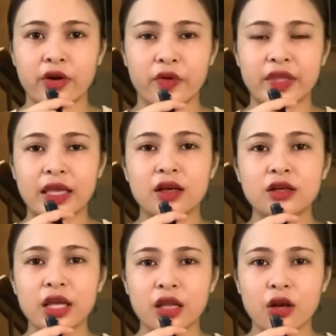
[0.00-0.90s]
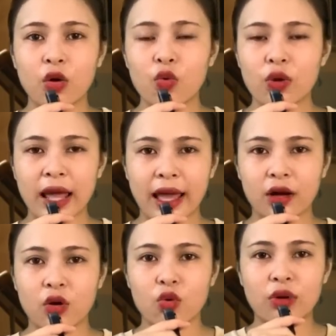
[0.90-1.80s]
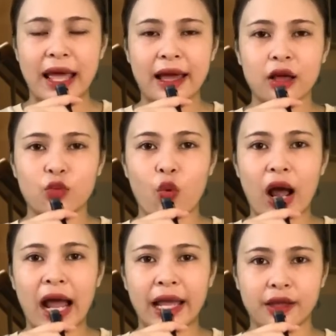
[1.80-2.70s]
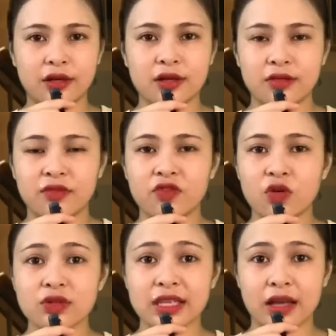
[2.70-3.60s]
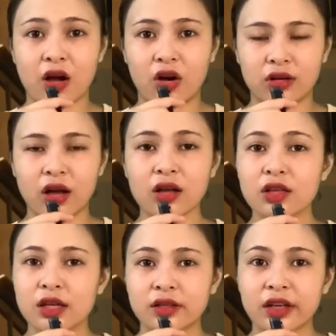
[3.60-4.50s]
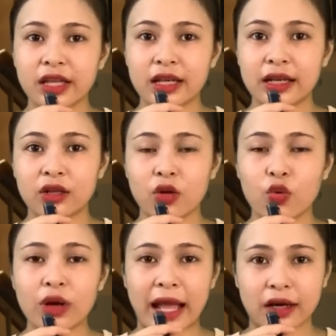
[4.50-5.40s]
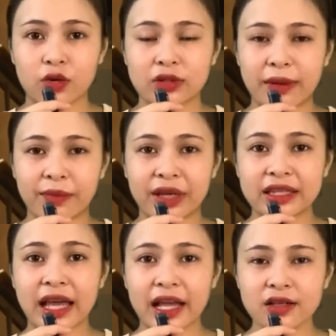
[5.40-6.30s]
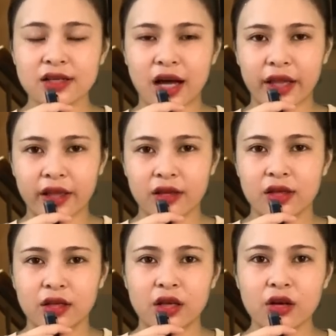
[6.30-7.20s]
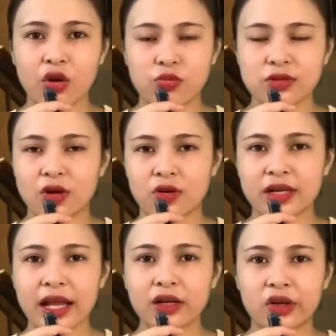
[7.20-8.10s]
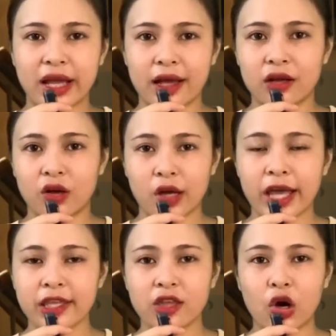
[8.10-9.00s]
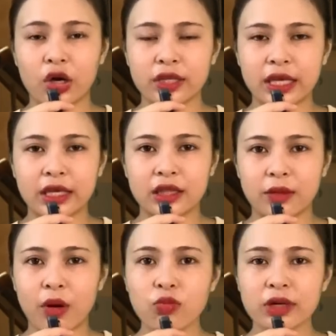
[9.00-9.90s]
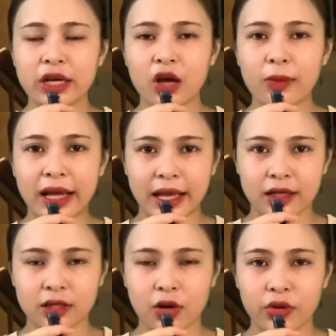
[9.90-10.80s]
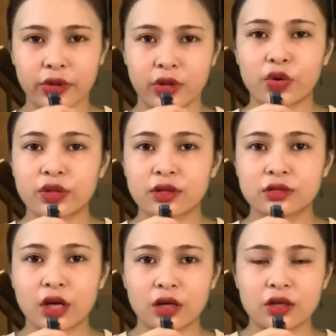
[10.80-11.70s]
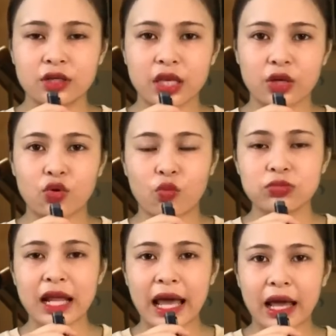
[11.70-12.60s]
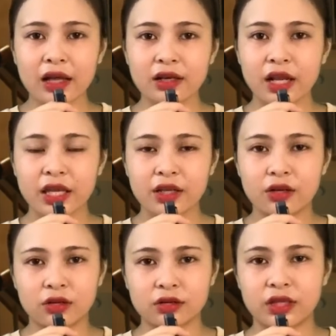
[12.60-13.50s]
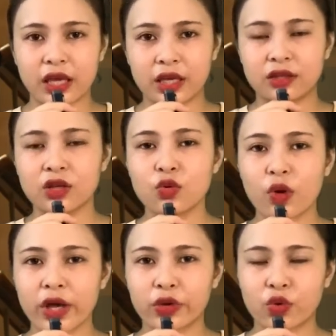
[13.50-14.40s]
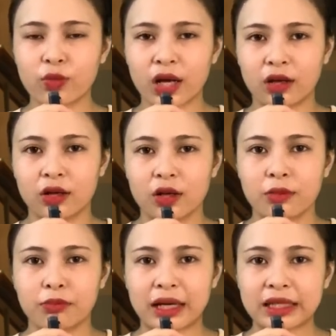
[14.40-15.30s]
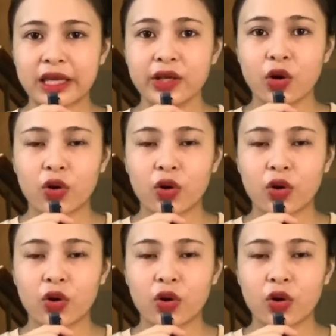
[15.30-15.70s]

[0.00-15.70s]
Rồi chị cứ đi lưu lang lưu lạc hoài ở trên phố Sài Gòn đó, đi lưu lạc đâu tầm cả tháng trời, cứ lục sọt rác rồi ăn, hoặc ai cho gì thì bốc cái đó mà ăn thôi. Rồi từ từ chị cũng đã đi được về tới quê của mình, mà thấy